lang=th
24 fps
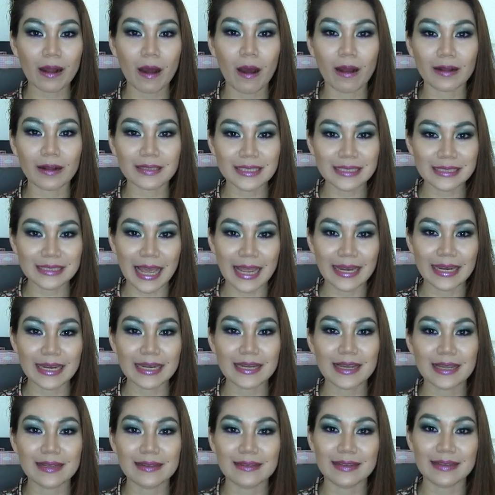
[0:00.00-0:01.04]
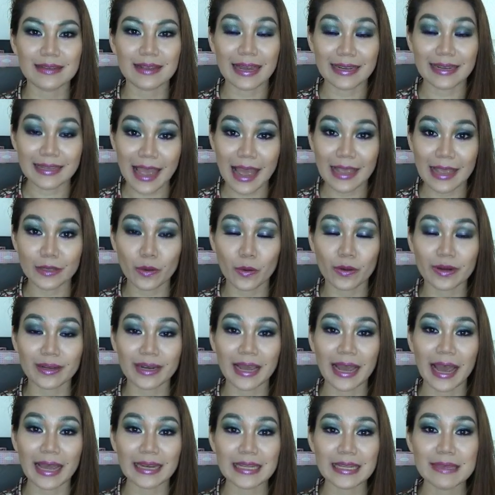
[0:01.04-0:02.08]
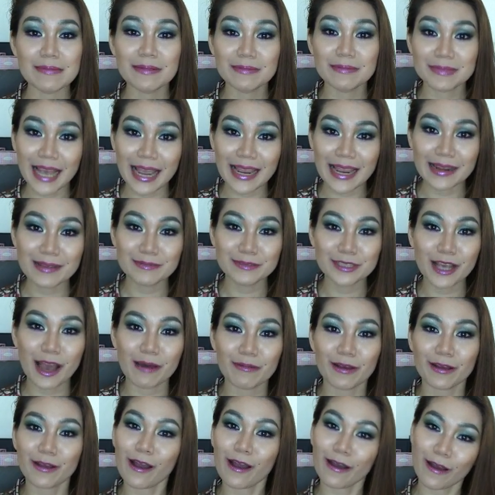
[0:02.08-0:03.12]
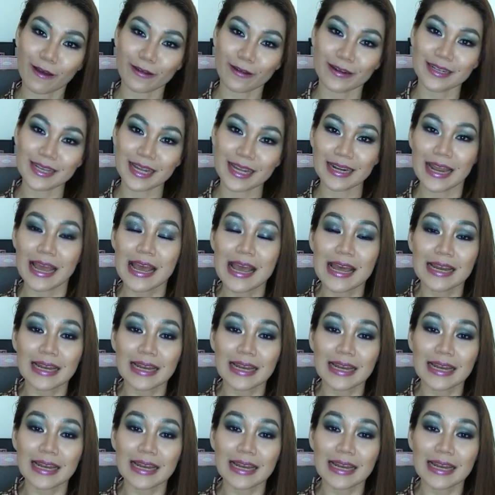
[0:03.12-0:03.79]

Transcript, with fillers: ของชิ้นไหนในเดือนสิงกันยายนนะคะที่พิมใช้และนชอบแล้วก็ของเดือน